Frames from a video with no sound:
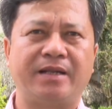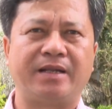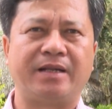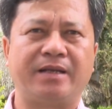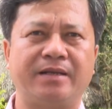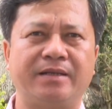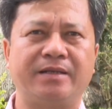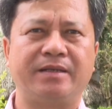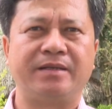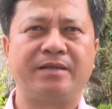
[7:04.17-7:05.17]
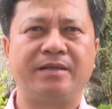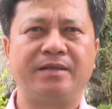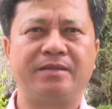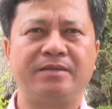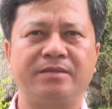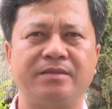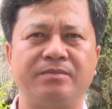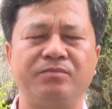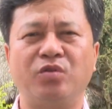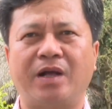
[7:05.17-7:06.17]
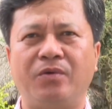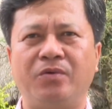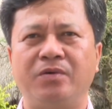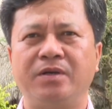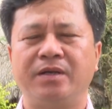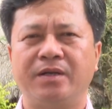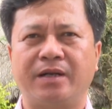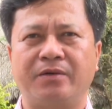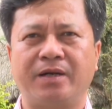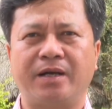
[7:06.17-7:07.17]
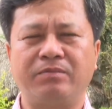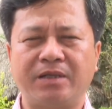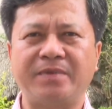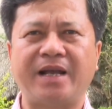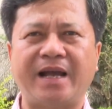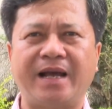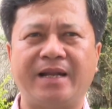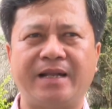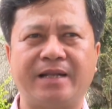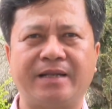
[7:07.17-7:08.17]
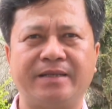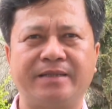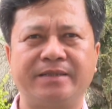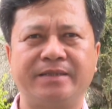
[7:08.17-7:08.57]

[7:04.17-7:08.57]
là buôn lậu, rồi không tham gia là